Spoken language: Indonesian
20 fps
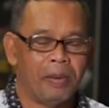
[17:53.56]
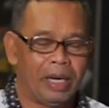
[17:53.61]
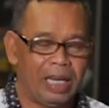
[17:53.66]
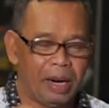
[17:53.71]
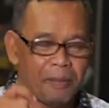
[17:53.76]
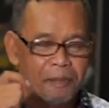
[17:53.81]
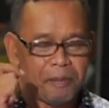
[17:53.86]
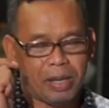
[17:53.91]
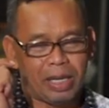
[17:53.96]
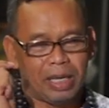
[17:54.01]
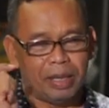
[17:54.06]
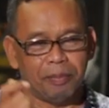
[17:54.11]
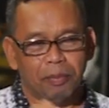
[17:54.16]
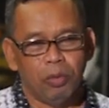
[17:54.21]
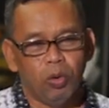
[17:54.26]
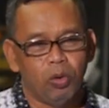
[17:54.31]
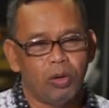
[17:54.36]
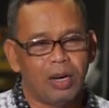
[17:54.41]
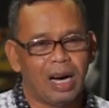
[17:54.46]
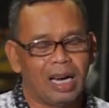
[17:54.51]
Mereka
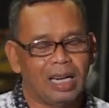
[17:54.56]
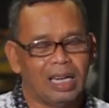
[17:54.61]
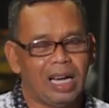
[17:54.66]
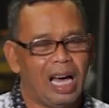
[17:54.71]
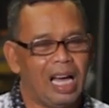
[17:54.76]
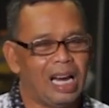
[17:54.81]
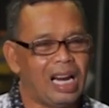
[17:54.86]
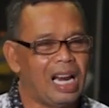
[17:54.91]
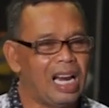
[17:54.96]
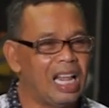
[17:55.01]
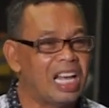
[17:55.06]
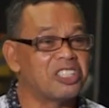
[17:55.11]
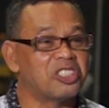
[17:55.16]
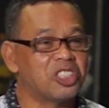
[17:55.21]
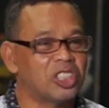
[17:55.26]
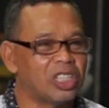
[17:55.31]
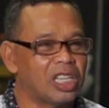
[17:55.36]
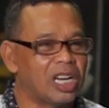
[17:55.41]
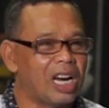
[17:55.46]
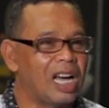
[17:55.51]
menemukan hal-hal yang
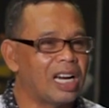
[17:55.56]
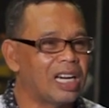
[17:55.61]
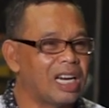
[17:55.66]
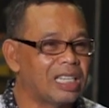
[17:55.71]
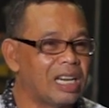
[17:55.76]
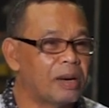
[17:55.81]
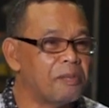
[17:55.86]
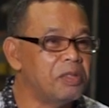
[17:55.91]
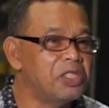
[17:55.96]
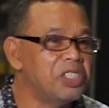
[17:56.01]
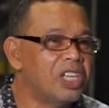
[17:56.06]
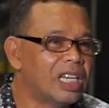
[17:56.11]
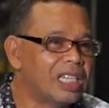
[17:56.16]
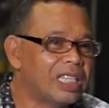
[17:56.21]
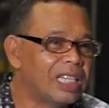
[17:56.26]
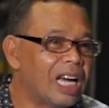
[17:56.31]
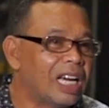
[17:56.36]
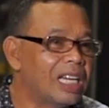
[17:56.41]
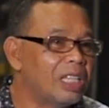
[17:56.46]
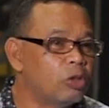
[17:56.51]
sederhana dan
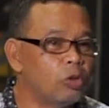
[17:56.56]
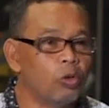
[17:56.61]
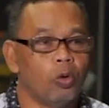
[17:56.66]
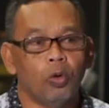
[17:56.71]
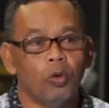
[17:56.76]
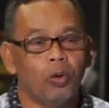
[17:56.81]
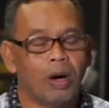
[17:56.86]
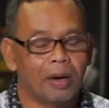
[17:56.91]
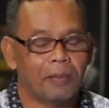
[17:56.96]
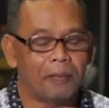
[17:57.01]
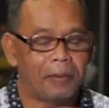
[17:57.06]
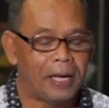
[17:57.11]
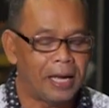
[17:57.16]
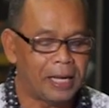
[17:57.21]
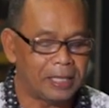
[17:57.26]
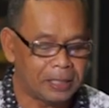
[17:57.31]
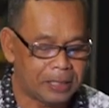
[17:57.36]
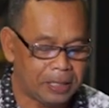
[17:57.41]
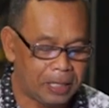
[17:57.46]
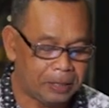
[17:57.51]
menjadikan itu luar
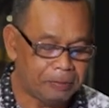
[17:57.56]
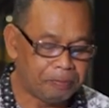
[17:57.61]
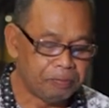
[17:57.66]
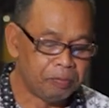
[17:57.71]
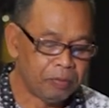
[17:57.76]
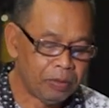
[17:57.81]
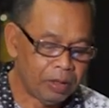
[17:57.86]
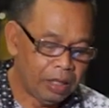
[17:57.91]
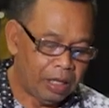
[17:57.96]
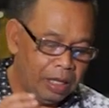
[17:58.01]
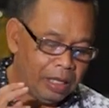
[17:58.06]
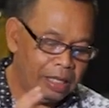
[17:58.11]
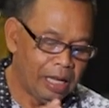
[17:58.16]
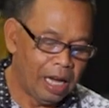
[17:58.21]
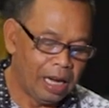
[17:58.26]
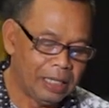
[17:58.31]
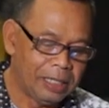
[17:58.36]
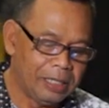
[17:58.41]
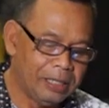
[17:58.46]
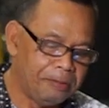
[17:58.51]
biasa.
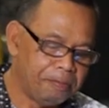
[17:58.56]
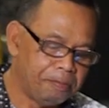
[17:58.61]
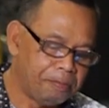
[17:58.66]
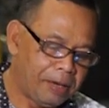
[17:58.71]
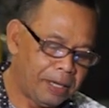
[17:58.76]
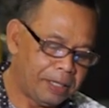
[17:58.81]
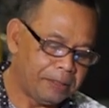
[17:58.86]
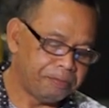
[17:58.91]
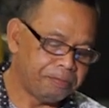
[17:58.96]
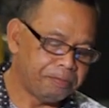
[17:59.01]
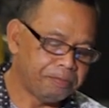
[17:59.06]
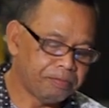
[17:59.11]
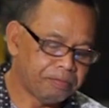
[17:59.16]
Yang keempat,